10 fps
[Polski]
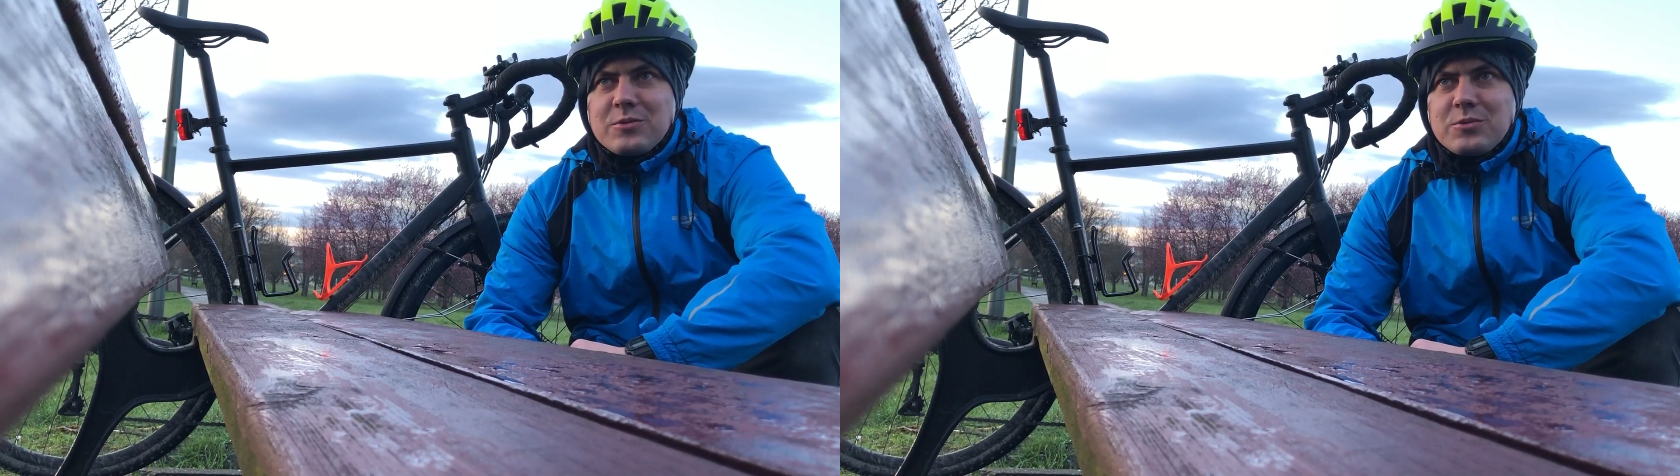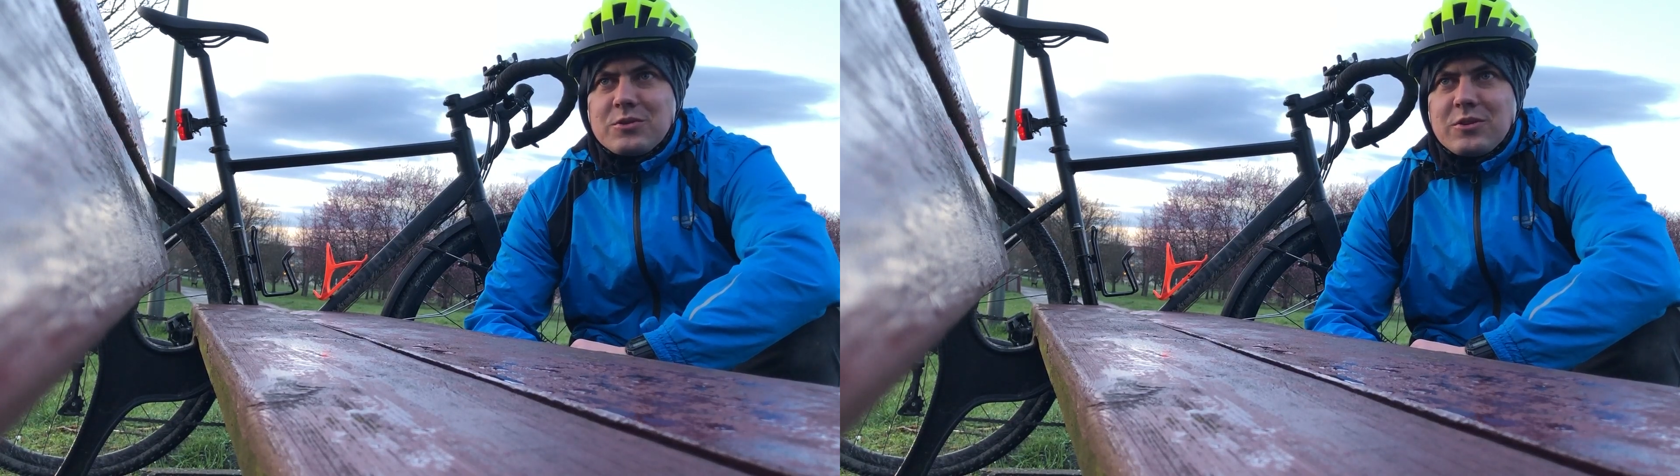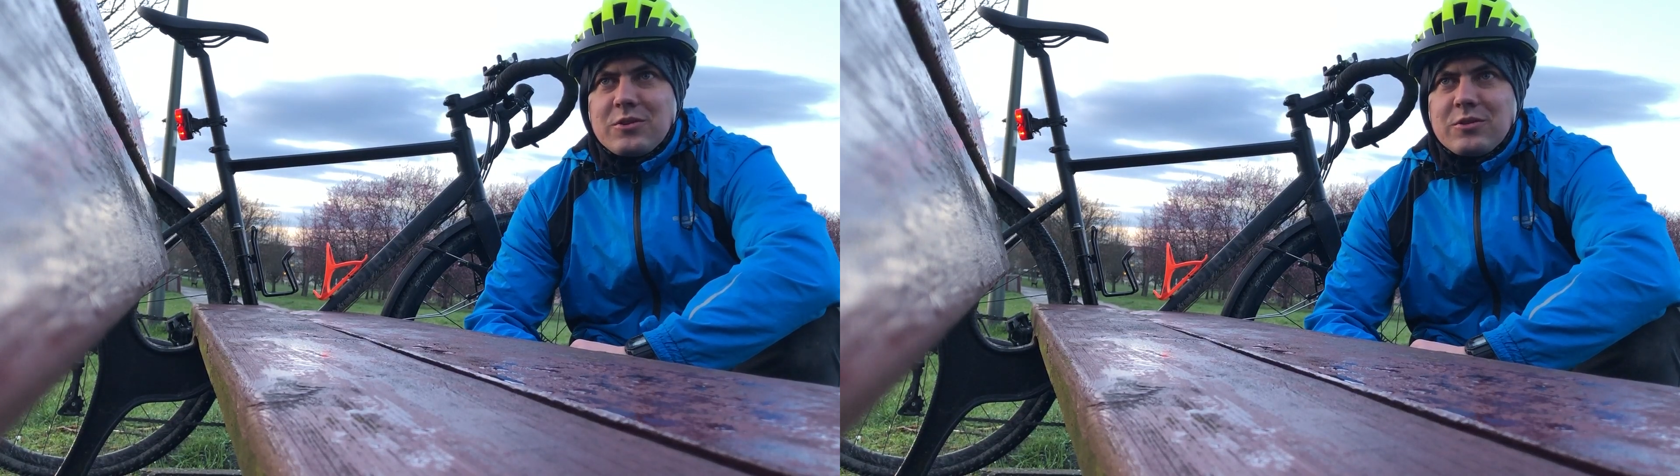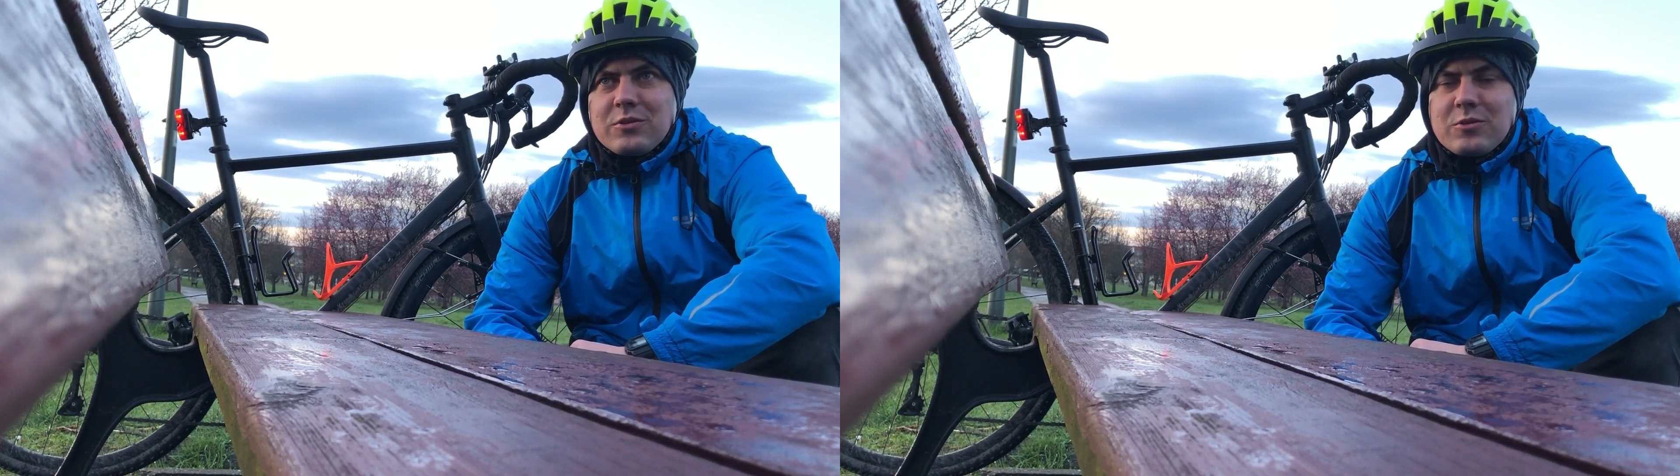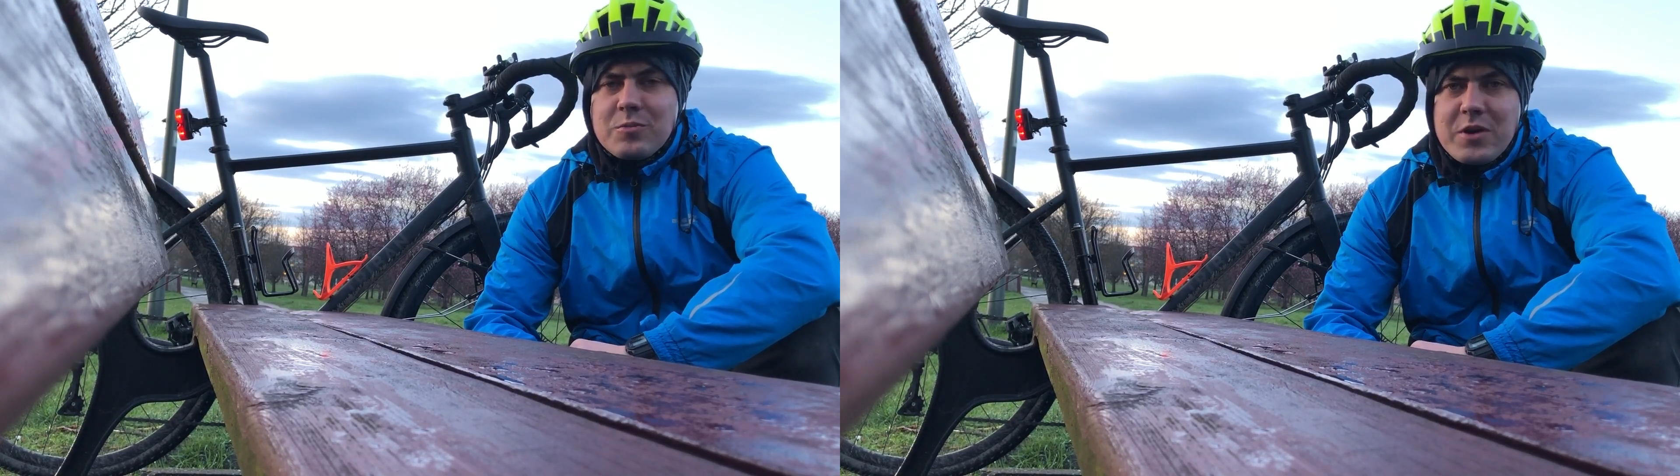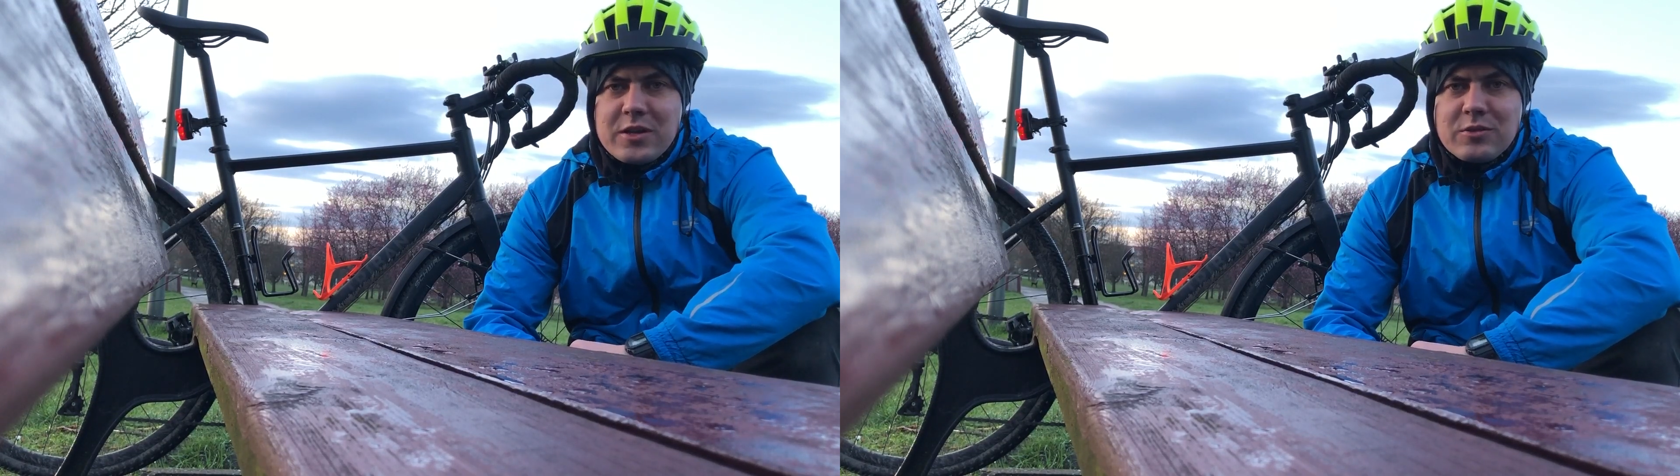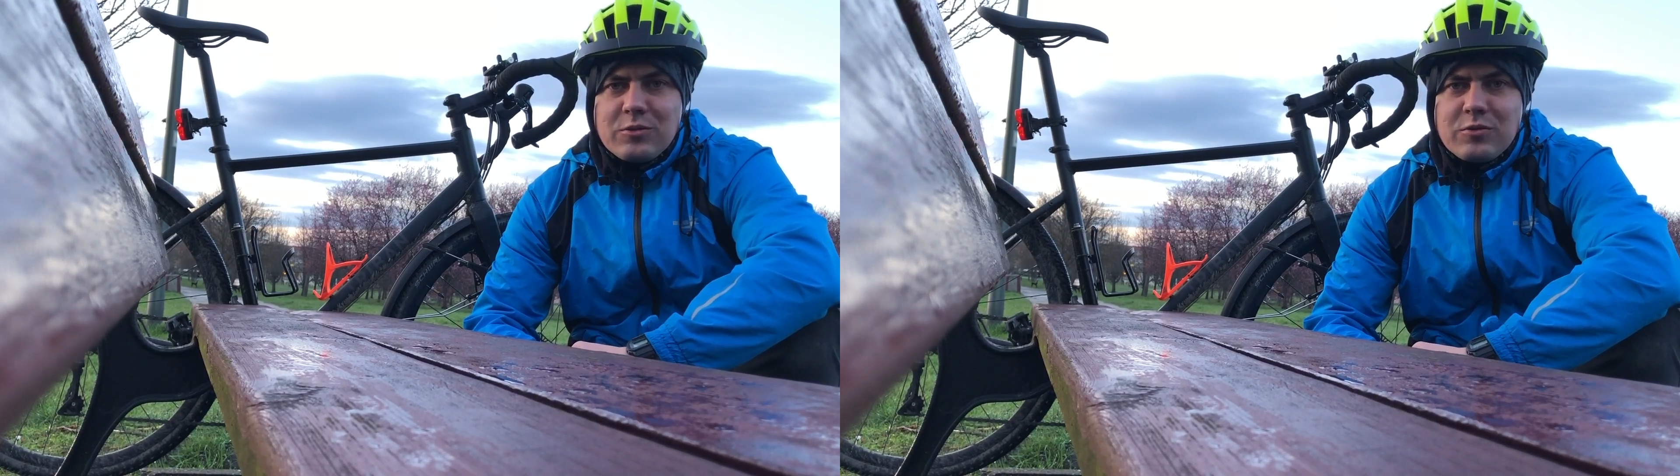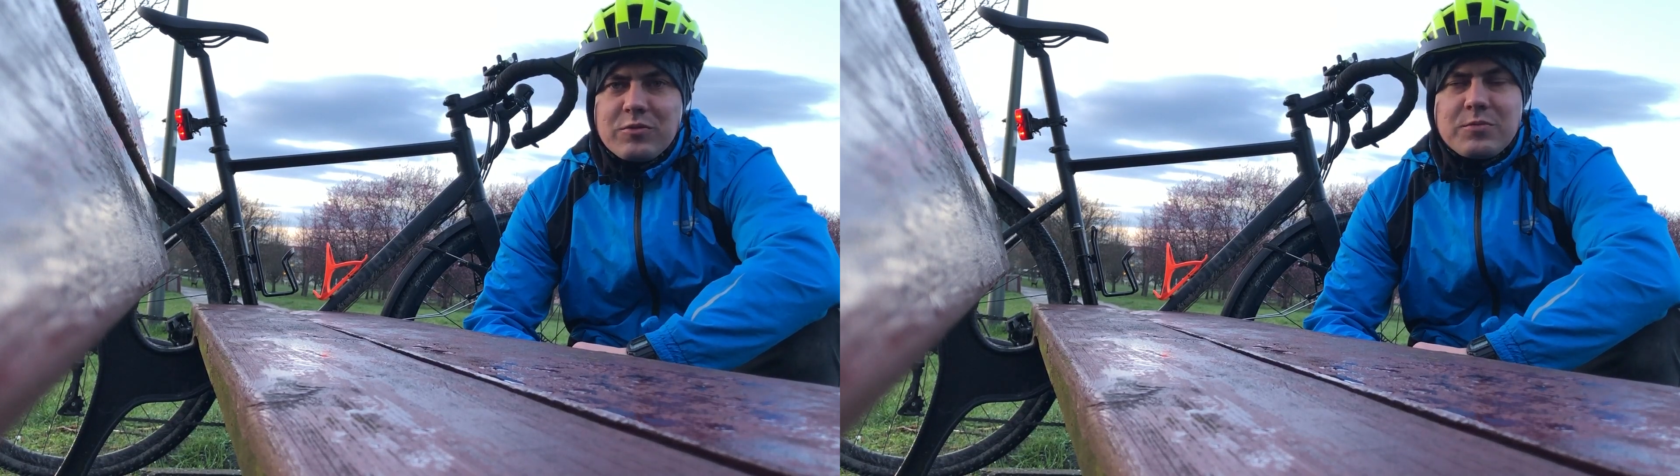dużo
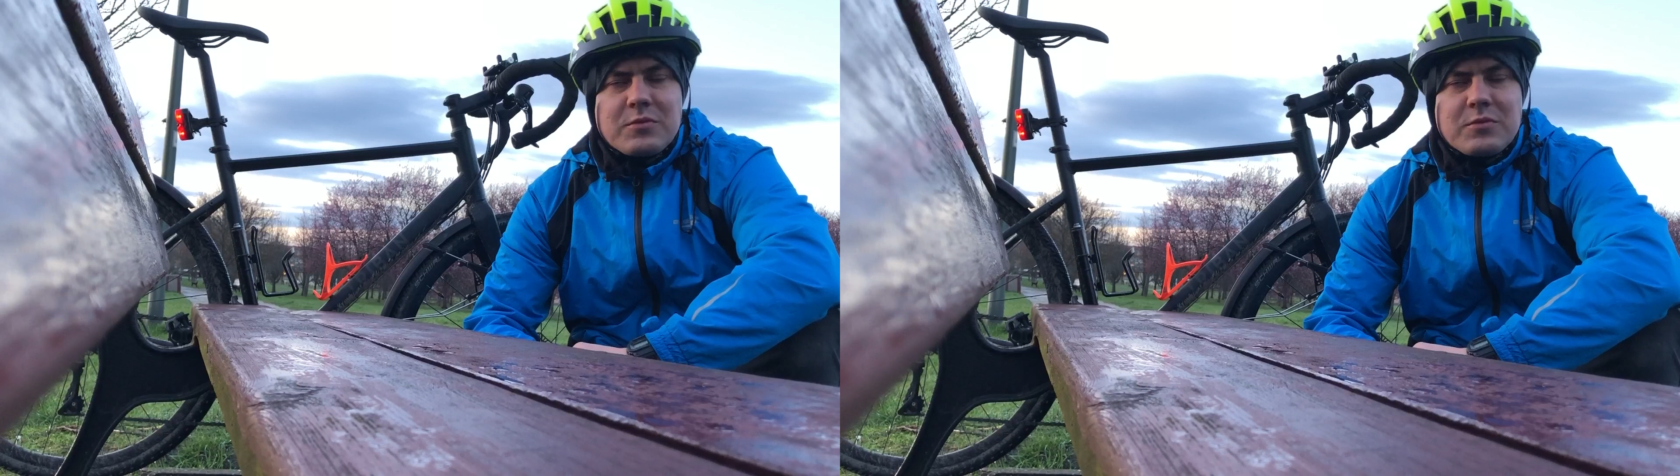dokumentów